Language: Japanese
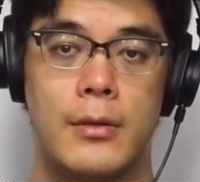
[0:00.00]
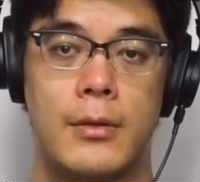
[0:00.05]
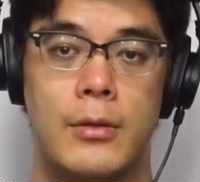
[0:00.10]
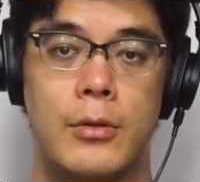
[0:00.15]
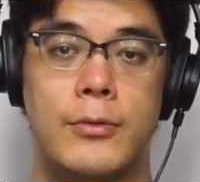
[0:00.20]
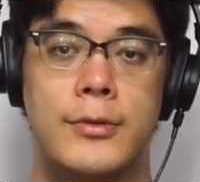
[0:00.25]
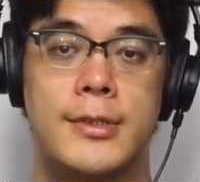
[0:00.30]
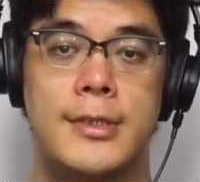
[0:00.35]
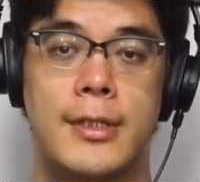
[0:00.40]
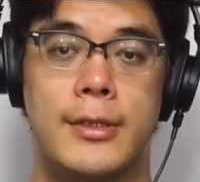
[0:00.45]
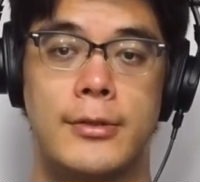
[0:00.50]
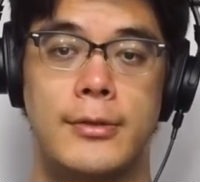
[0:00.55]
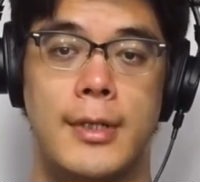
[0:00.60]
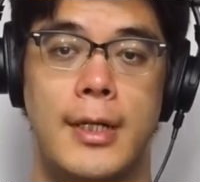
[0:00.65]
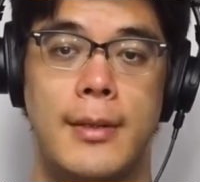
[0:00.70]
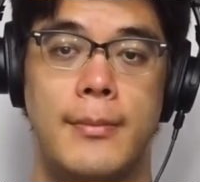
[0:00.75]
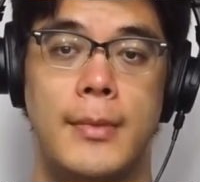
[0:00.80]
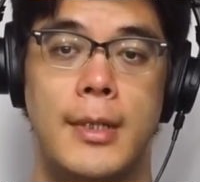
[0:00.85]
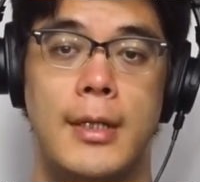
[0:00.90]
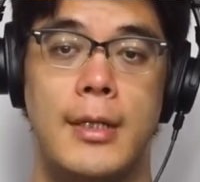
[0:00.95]
本作
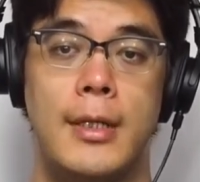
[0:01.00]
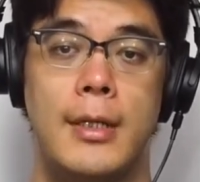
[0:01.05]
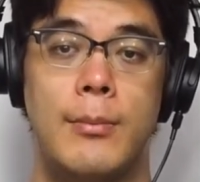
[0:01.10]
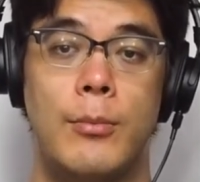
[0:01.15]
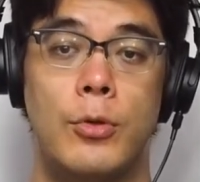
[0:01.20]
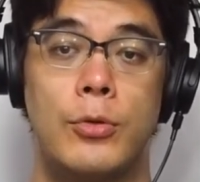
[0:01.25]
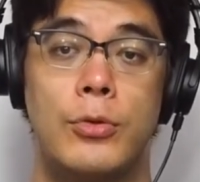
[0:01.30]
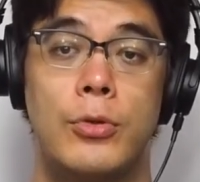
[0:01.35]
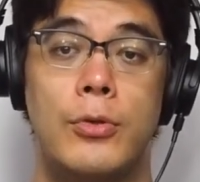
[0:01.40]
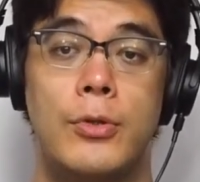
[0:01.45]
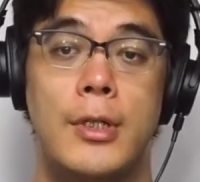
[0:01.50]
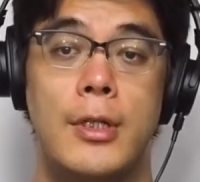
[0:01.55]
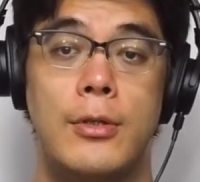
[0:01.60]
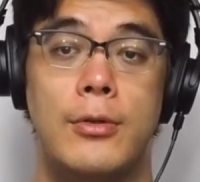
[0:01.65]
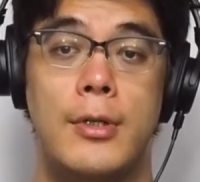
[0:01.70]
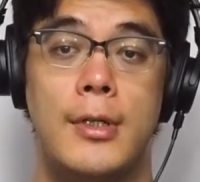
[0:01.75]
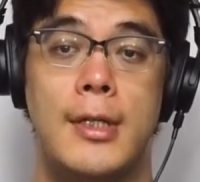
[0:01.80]
は、元り、宣